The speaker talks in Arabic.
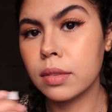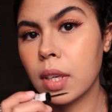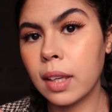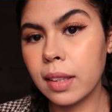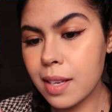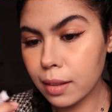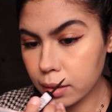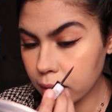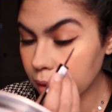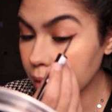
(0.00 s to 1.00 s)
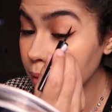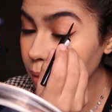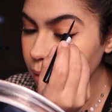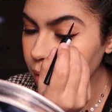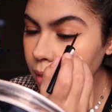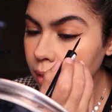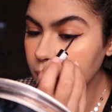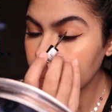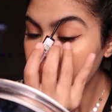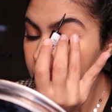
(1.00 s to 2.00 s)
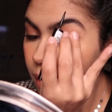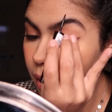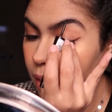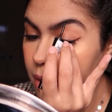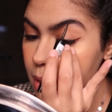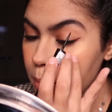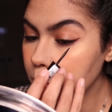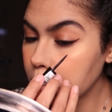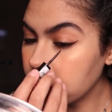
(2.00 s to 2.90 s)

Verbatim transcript: كي كيتحط كي كي كيرسم